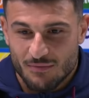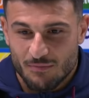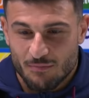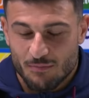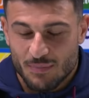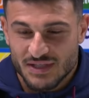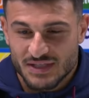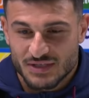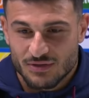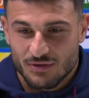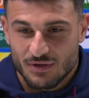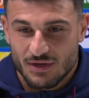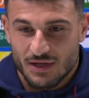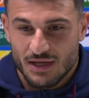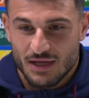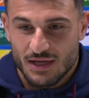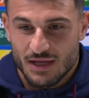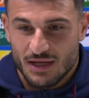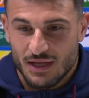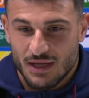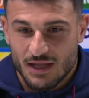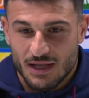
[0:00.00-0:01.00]
Penso
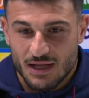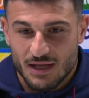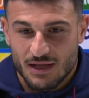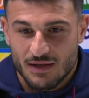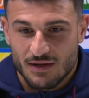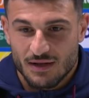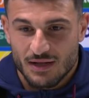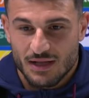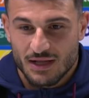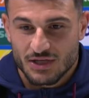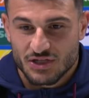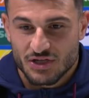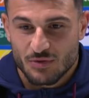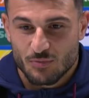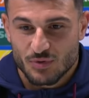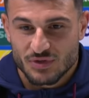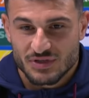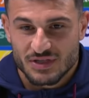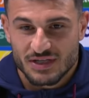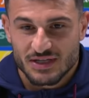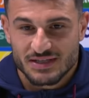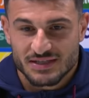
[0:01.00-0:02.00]
che la
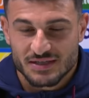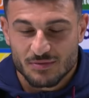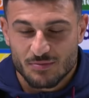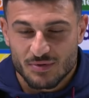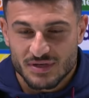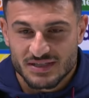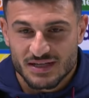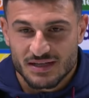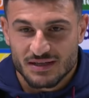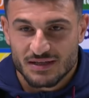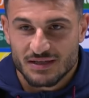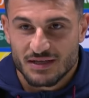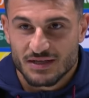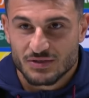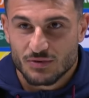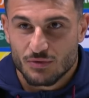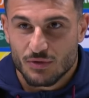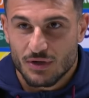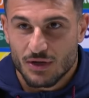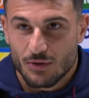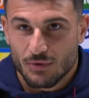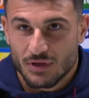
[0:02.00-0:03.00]
Champions League si presenti da
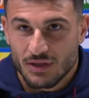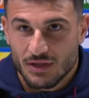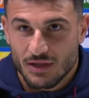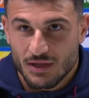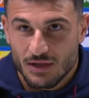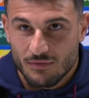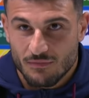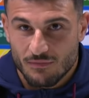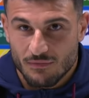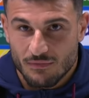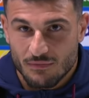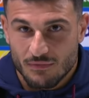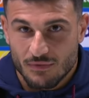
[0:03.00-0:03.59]
sola, quindi eh,